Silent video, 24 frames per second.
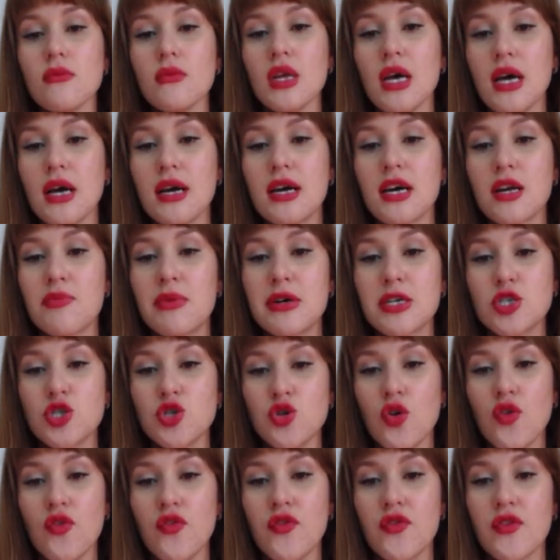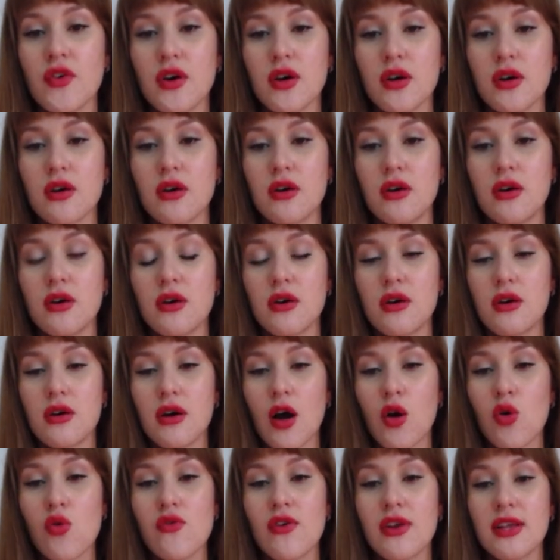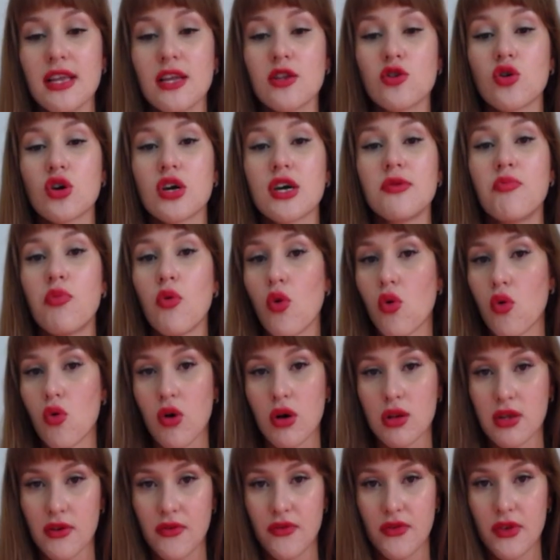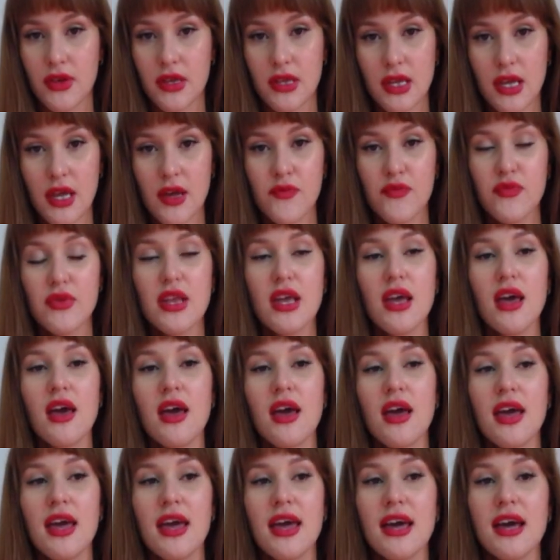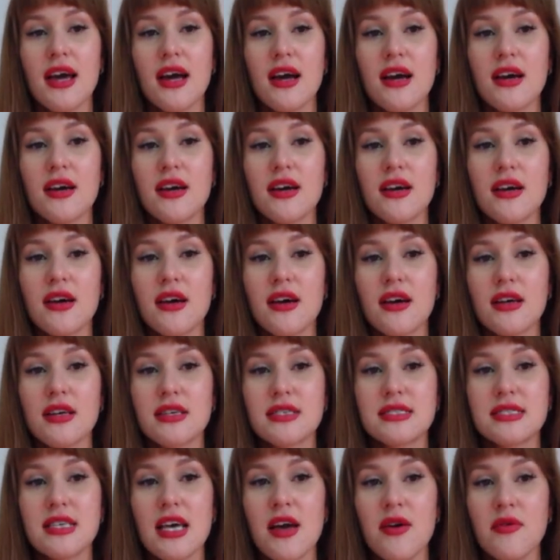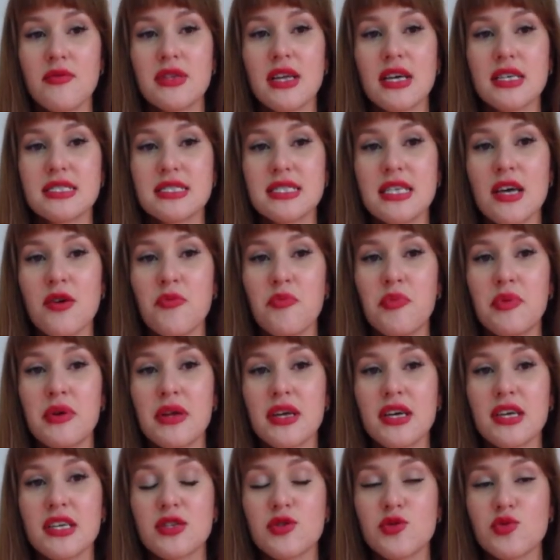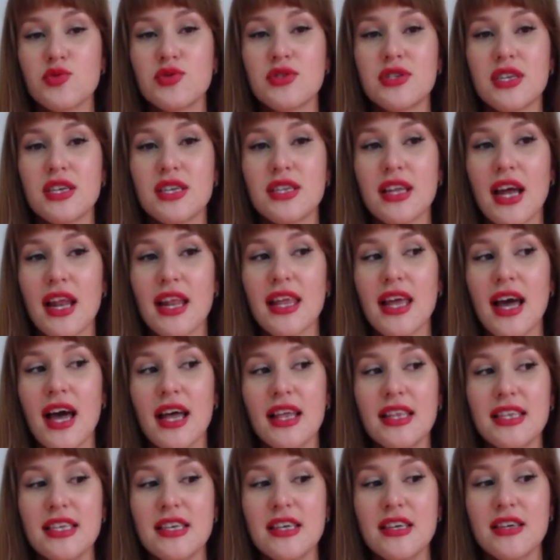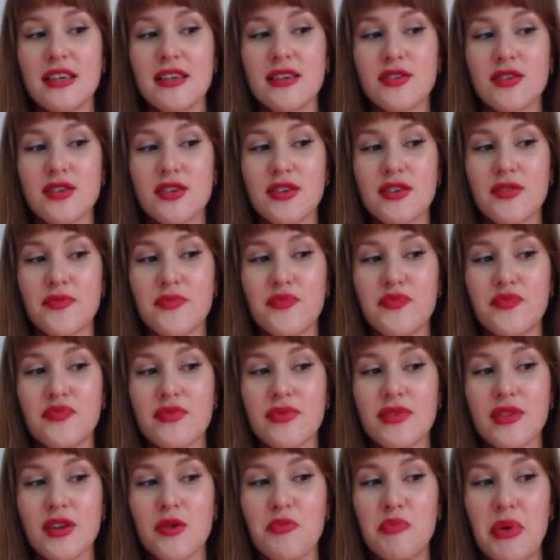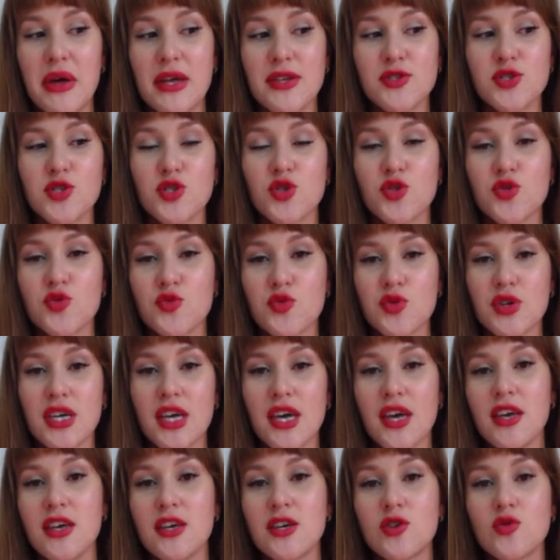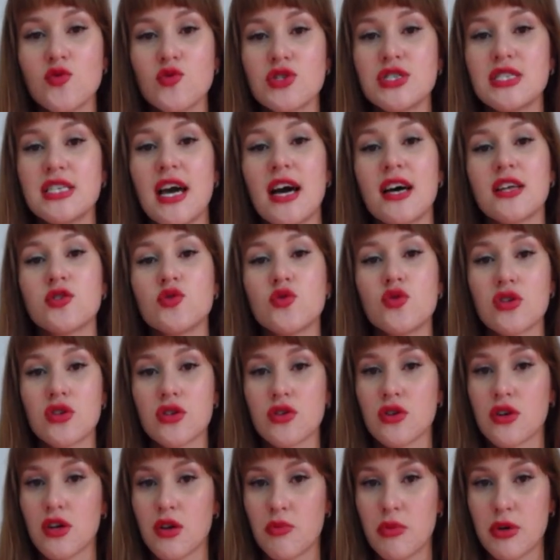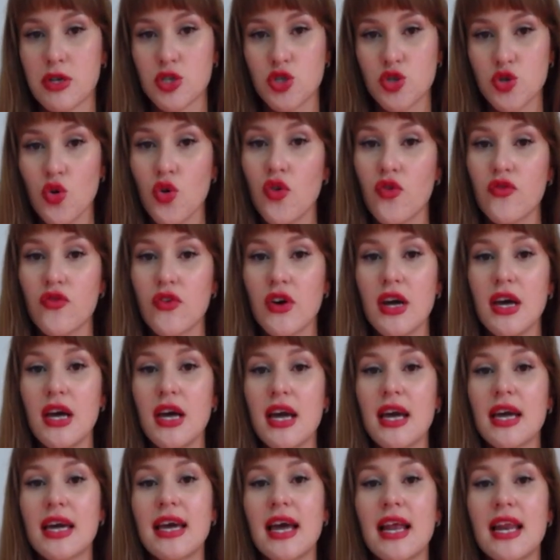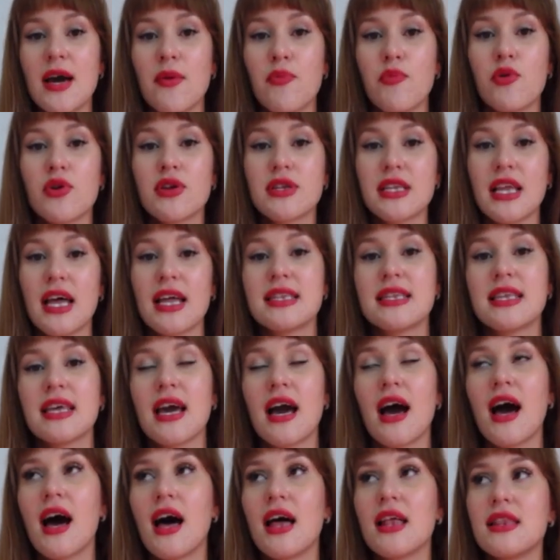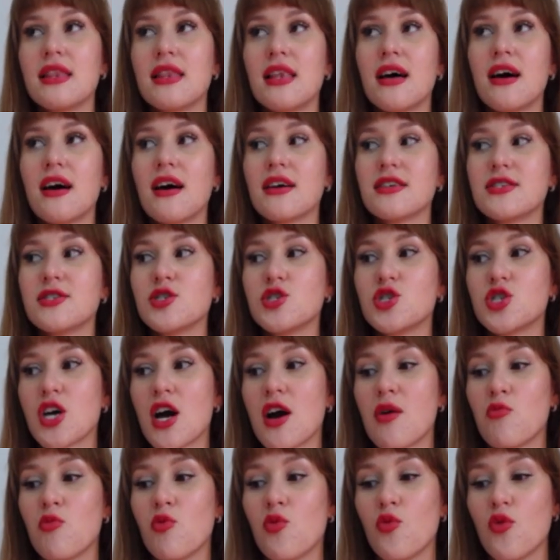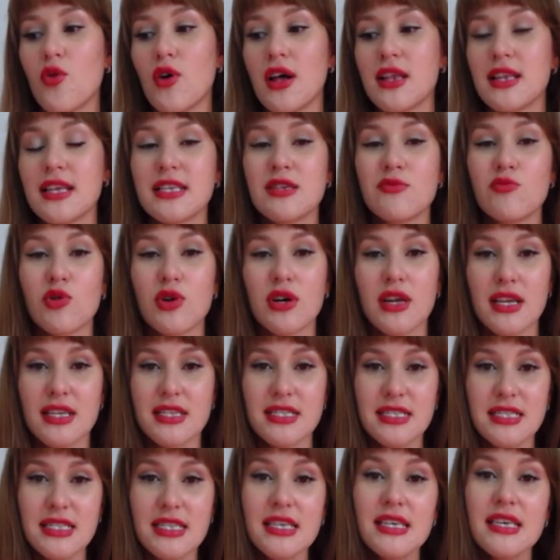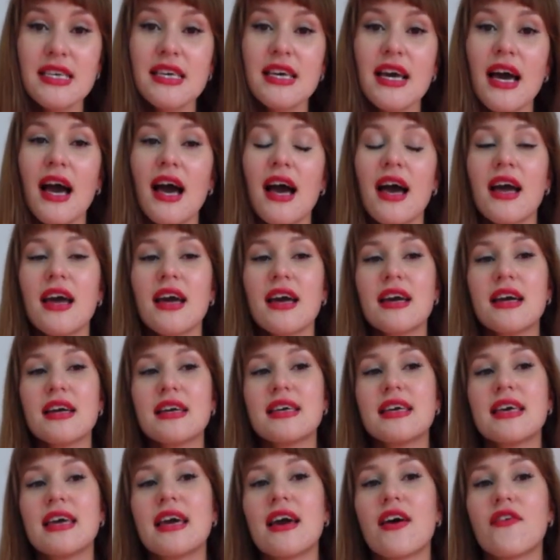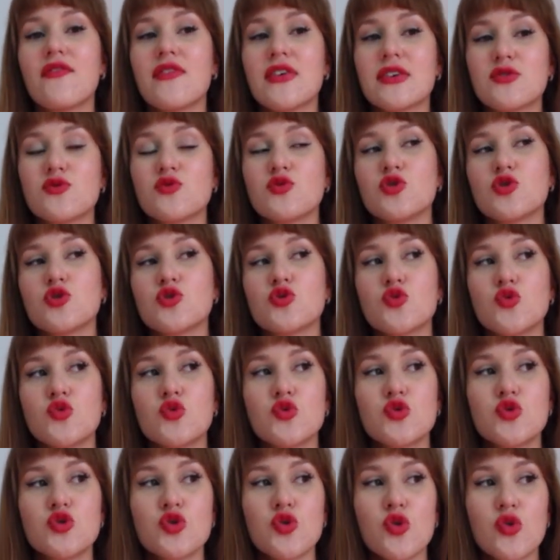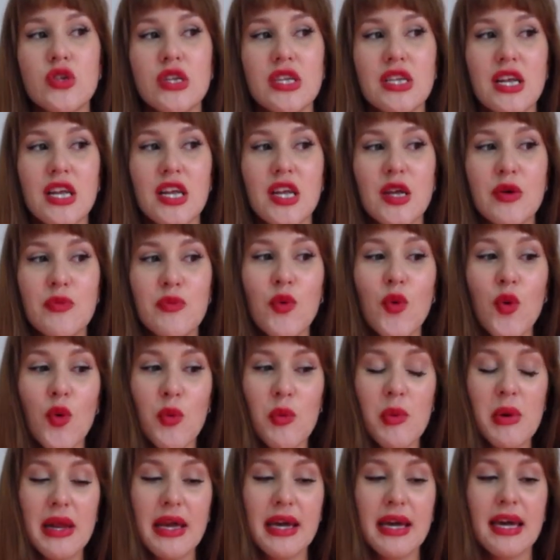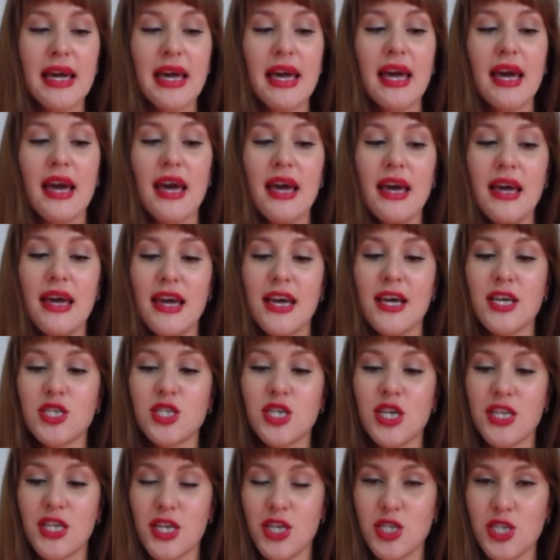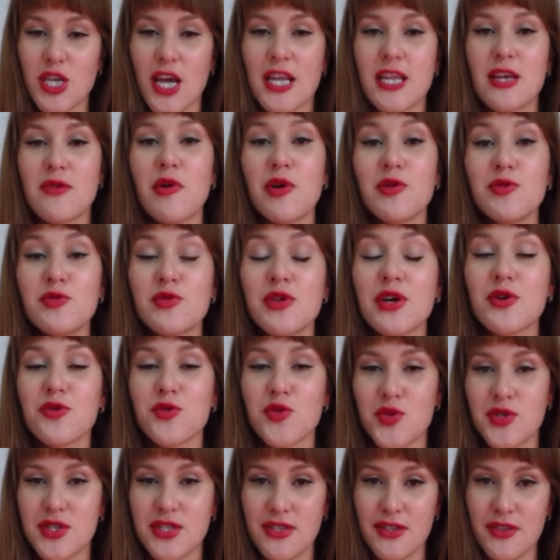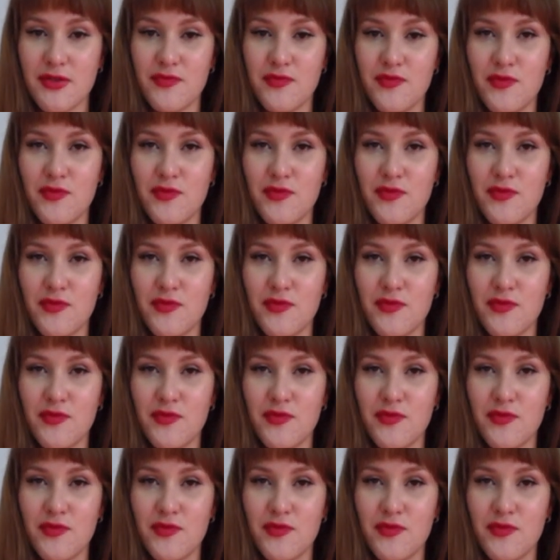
Gorbaciov eh, ha governato anche poco alla fine e se, da sempre tutti gli italiani eh, pensano che i russi adorano Gorbaciov, che li ha portati alla, diciamo, alla democrazia, che ha fatto dissoluzione delle repubbliche, eccetera, eccetera, ma non è così.